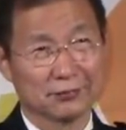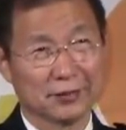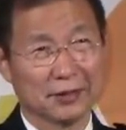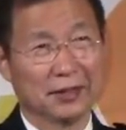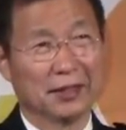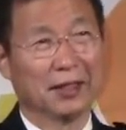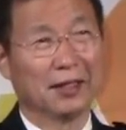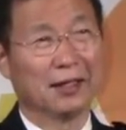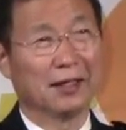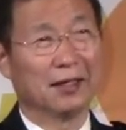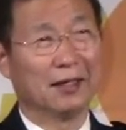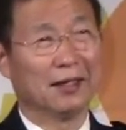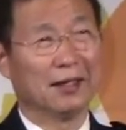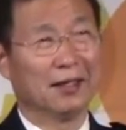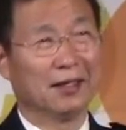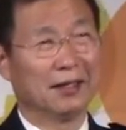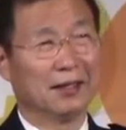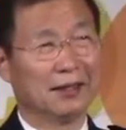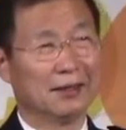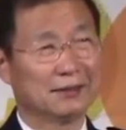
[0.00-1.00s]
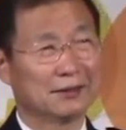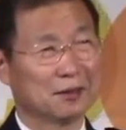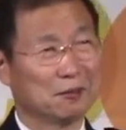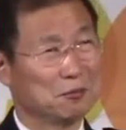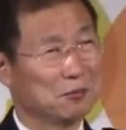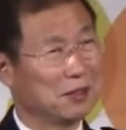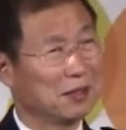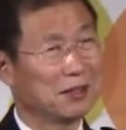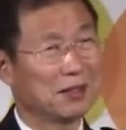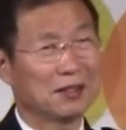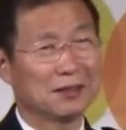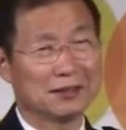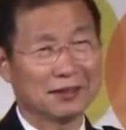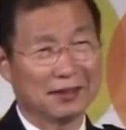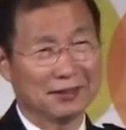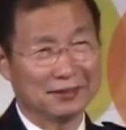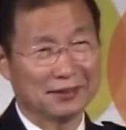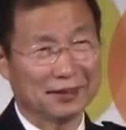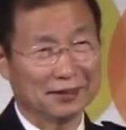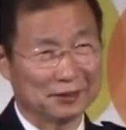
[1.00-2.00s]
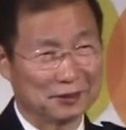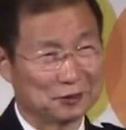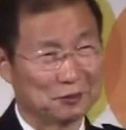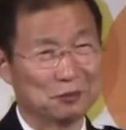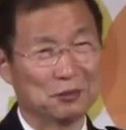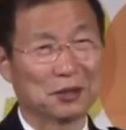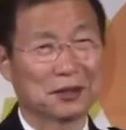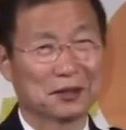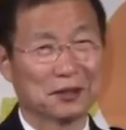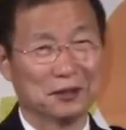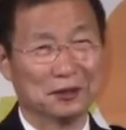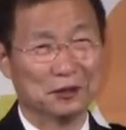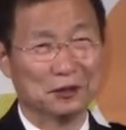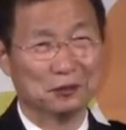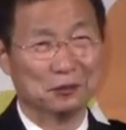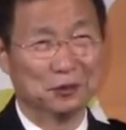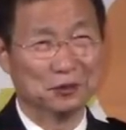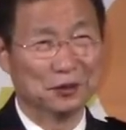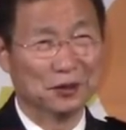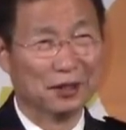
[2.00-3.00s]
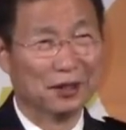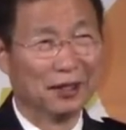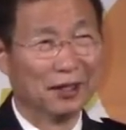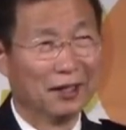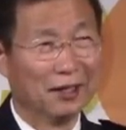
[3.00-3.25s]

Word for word: 이야 참 대단하지 않습니까 여러분?